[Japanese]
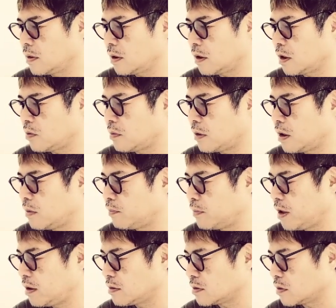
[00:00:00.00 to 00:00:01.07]
中でも
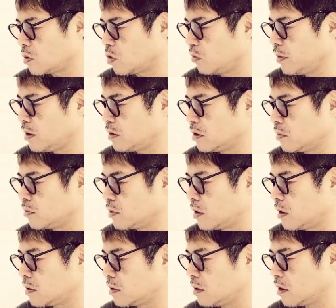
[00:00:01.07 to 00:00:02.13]
マイペース、こびずにぶ
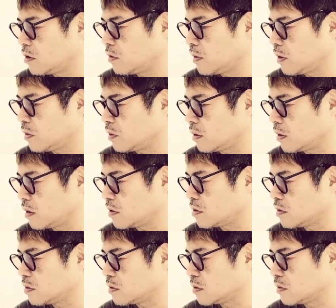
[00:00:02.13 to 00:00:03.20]
れずにやるべきことだけに
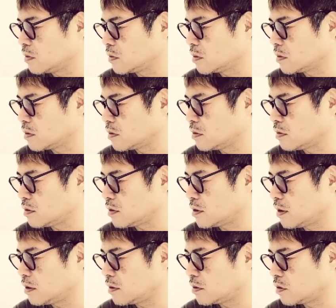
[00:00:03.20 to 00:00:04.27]
集中集中し
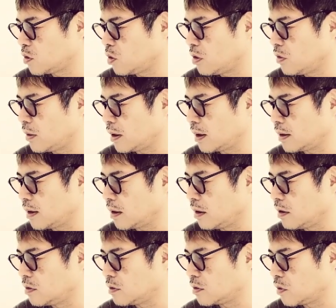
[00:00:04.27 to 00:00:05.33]
ているすごい若手
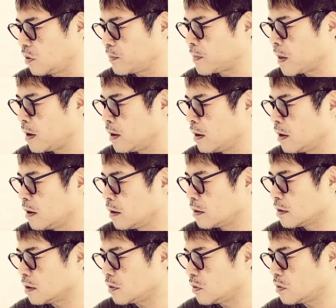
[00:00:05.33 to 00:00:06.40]
がいると、
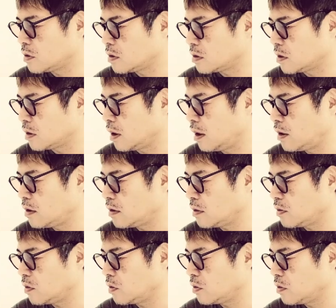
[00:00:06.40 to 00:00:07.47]
佐藤自身、演
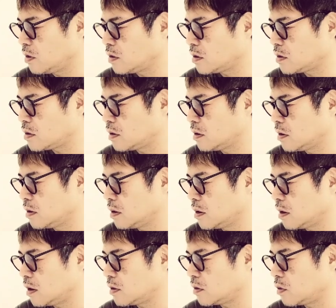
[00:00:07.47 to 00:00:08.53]
じることに自信
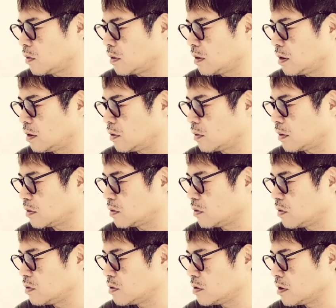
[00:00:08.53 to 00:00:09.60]
があるとかないとか、
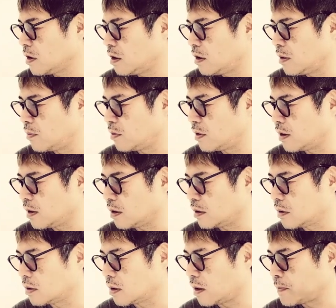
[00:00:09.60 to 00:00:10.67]
そういう概念もなかっ
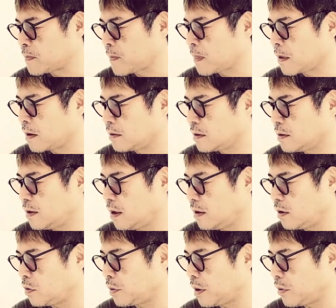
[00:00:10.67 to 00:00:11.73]
た。常
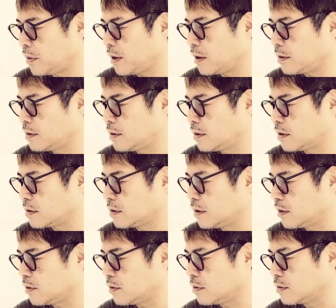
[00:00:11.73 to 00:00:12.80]
にこれをやるんです
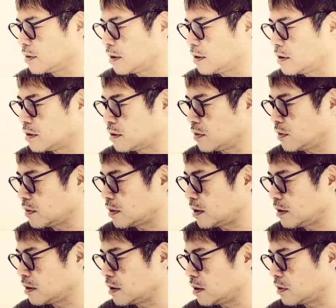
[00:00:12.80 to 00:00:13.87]
ねという感じと
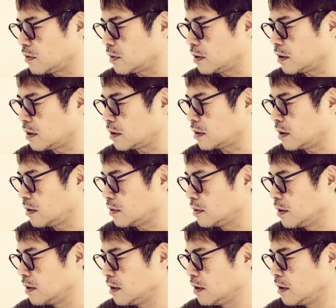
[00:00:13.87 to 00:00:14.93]
淡々と語っている。